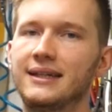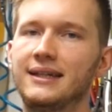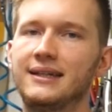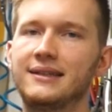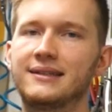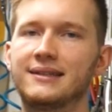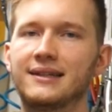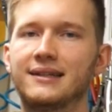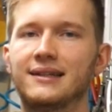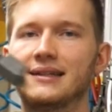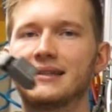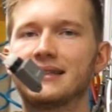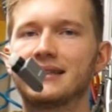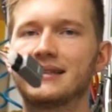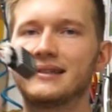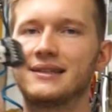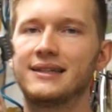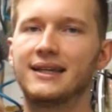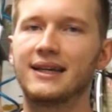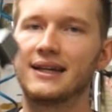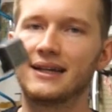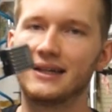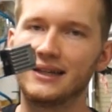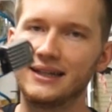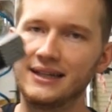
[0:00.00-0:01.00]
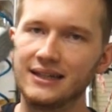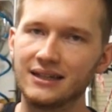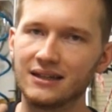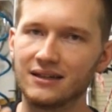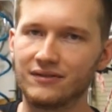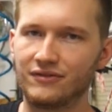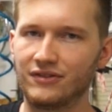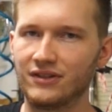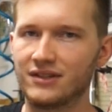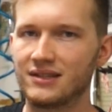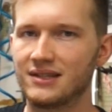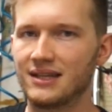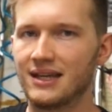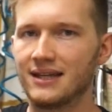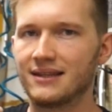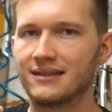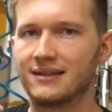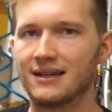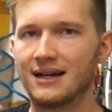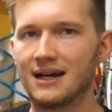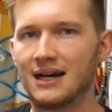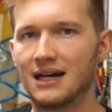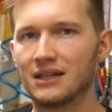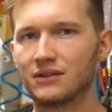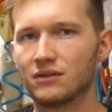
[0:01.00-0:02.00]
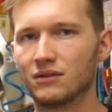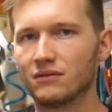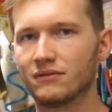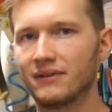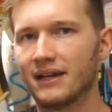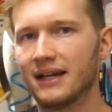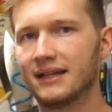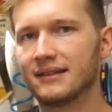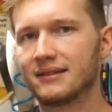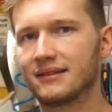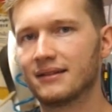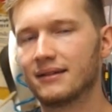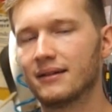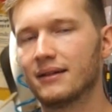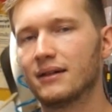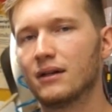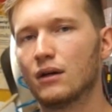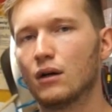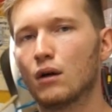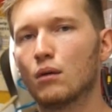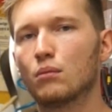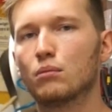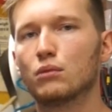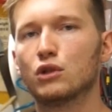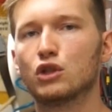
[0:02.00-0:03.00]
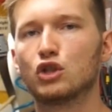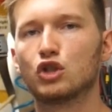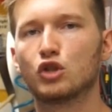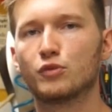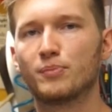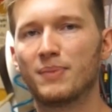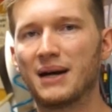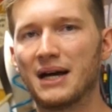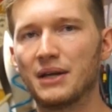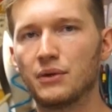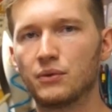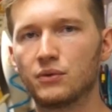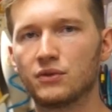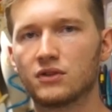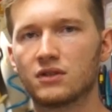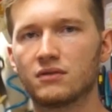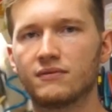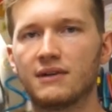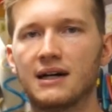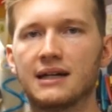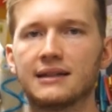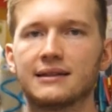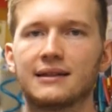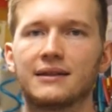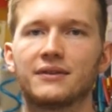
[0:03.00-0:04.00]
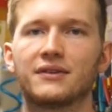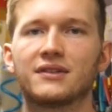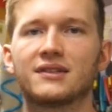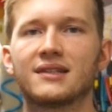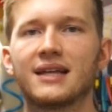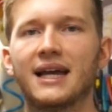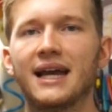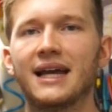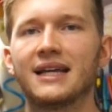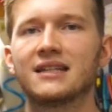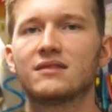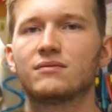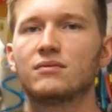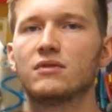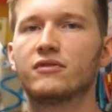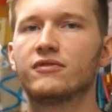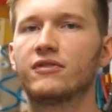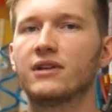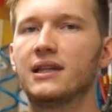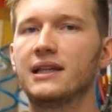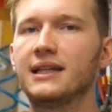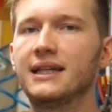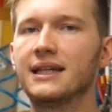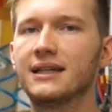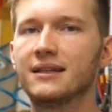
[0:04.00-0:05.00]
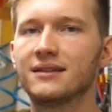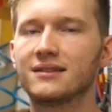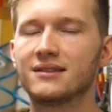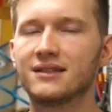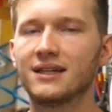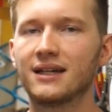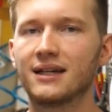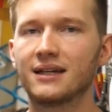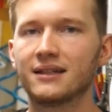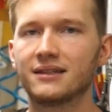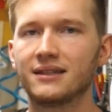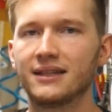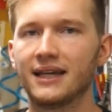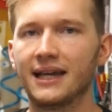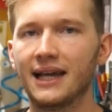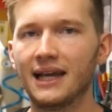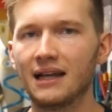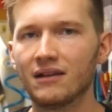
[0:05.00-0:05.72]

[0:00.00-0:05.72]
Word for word: ist eine sehr ineffiziente Art und Weise, um Spannung zu wandeln. Das heißt, wir verlieren circa die